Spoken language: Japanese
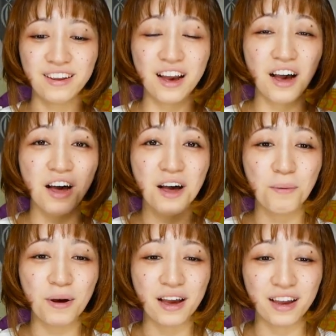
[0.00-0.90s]
や
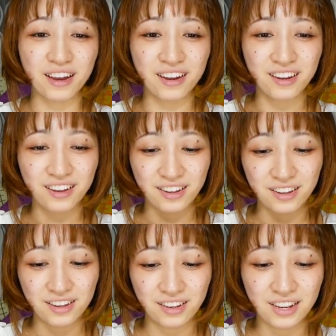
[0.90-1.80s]
ばいやば
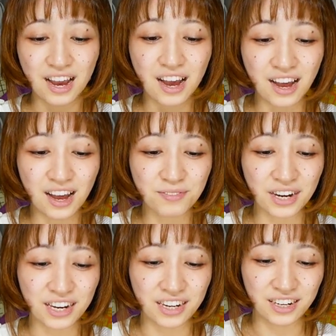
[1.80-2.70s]
いや
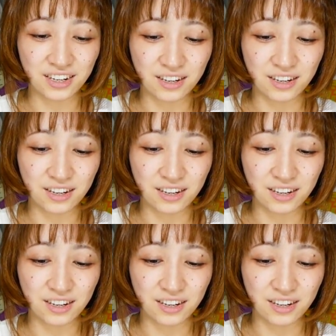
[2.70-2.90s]
ばい